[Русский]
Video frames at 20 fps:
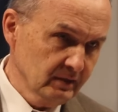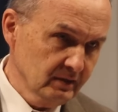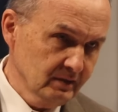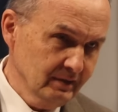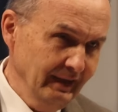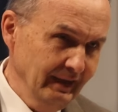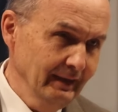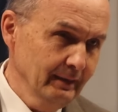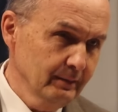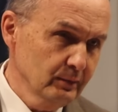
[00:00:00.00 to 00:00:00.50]

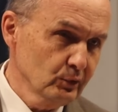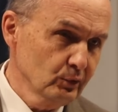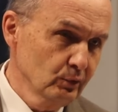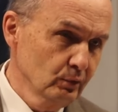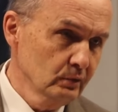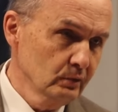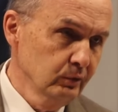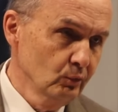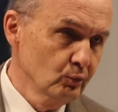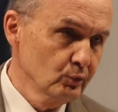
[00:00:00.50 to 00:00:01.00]
знаем,
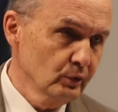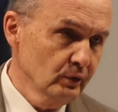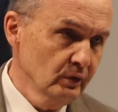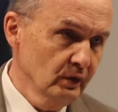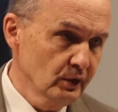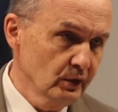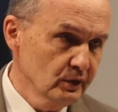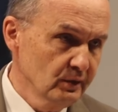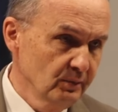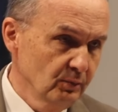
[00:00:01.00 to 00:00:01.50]
что служит
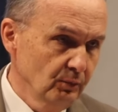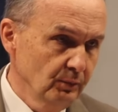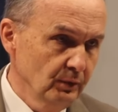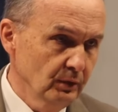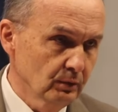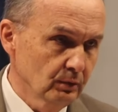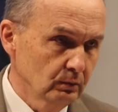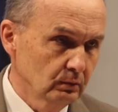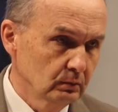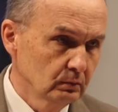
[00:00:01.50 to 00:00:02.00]
нашему
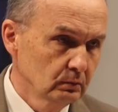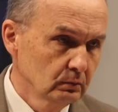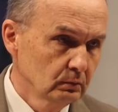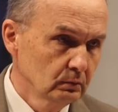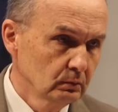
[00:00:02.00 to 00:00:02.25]
миру –